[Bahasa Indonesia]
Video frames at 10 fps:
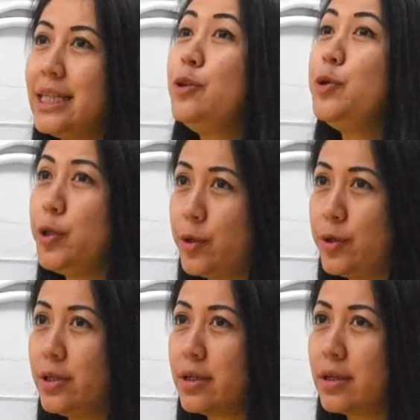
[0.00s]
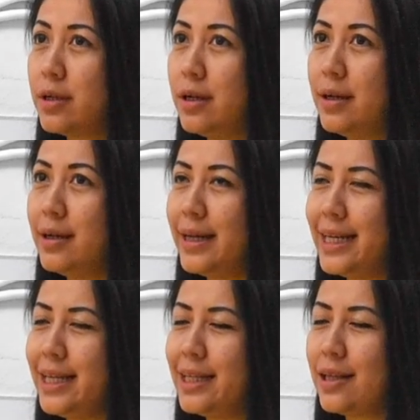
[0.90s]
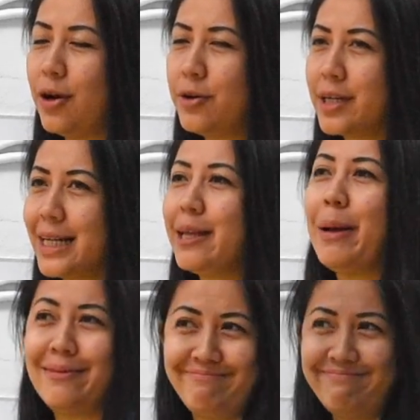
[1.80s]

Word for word: di New York. Uh, ini tahun kelima.